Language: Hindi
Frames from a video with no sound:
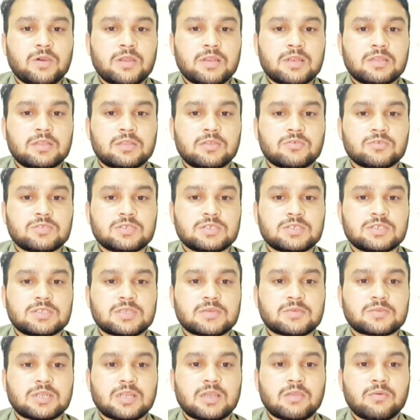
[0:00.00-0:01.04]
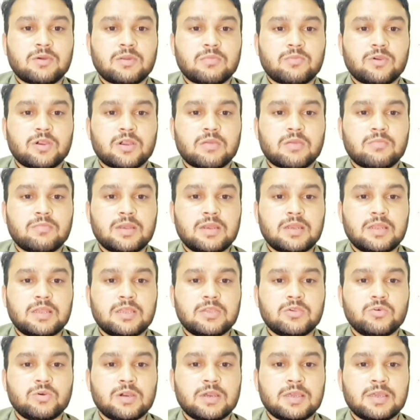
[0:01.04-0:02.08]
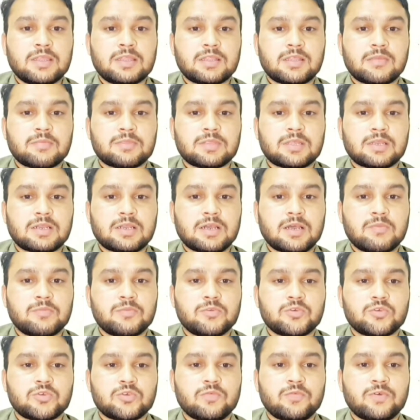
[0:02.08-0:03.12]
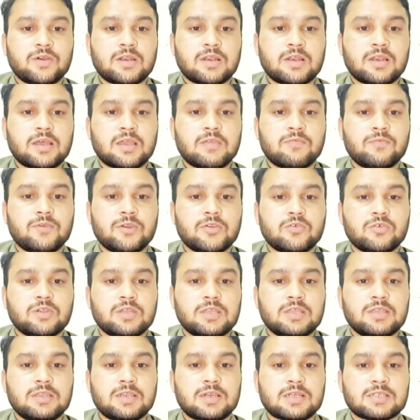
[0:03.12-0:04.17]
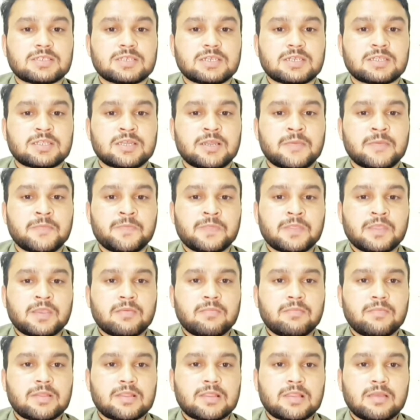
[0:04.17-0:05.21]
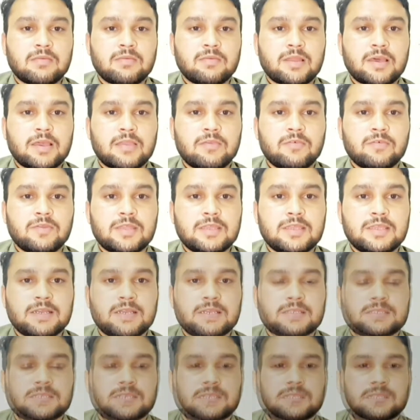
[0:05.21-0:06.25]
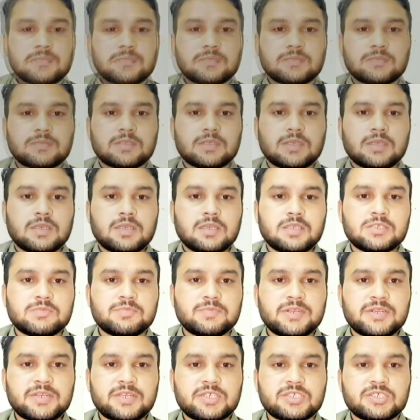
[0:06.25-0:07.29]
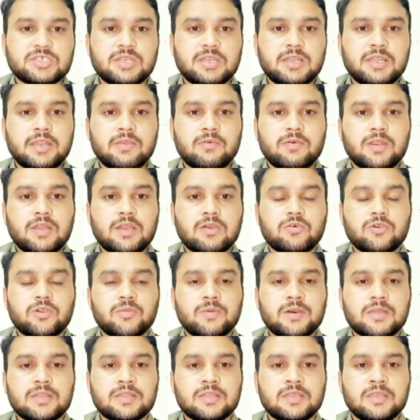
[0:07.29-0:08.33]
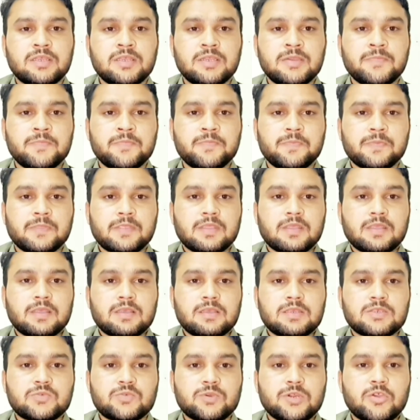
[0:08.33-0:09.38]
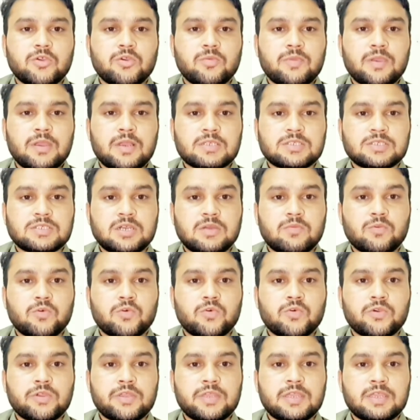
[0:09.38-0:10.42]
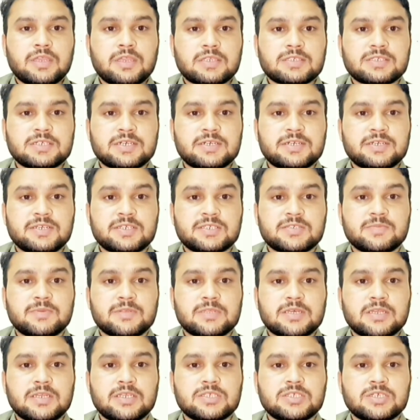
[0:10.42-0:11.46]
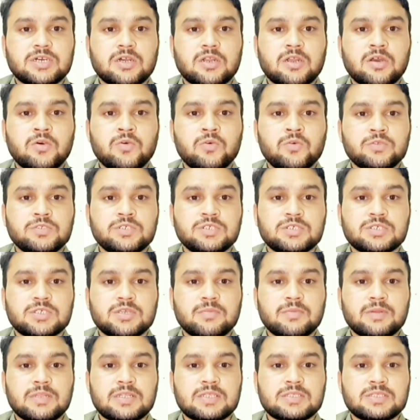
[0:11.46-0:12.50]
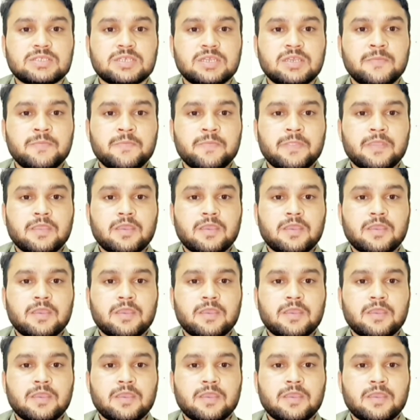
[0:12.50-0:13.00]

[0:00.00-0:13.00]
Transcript: 1000 सब्सक्राइबर मुकम्मल नहीं हुआ है तब तक आप यूट्यूब पर लाइव वीडियो नहीं कर सकता मतलब लाइव नहीं आ सकता इसमें टेंशन लेने वाला कोई बात नहीं है इस वीडियो में आज आप लोगों को एक ऐसा ट्रिक्स बताने जा रहा हूँ जिसकी मदद से